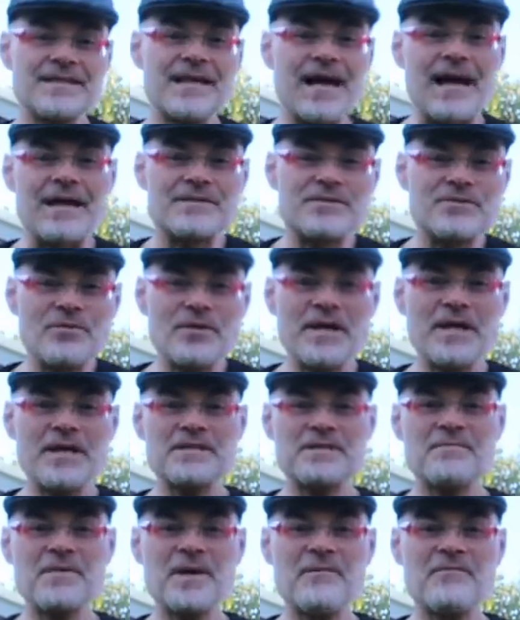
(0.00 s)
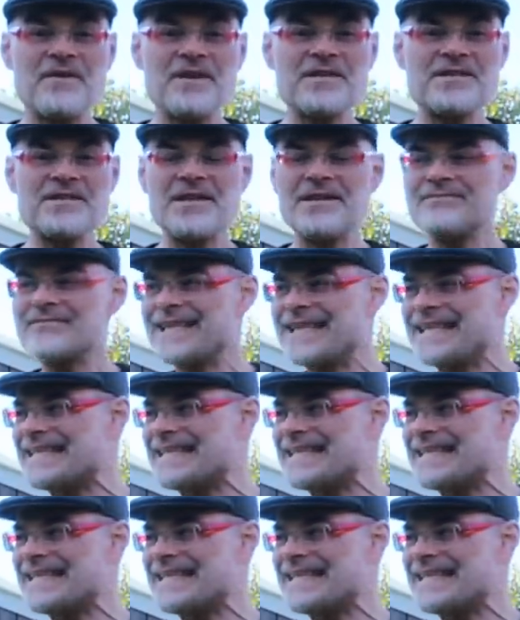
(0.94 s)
Ja, so ging es mir im Winter.